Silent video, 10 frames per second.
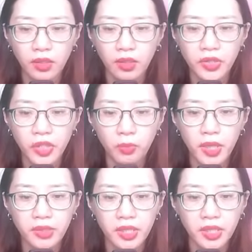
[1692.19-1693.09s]
Có điều
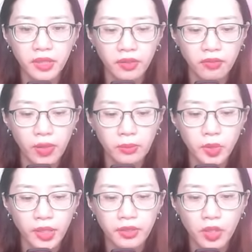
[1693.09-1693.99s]
bên kia, vòng
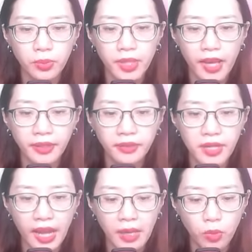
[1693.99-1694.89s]
xoáy không gian
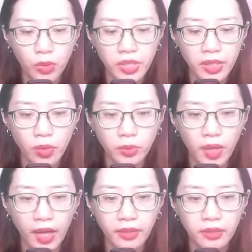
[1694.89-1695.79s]
đã bố trí ổn
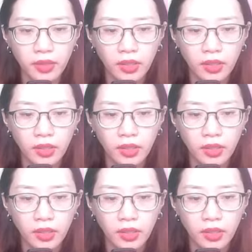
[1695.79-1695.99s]
thỏa,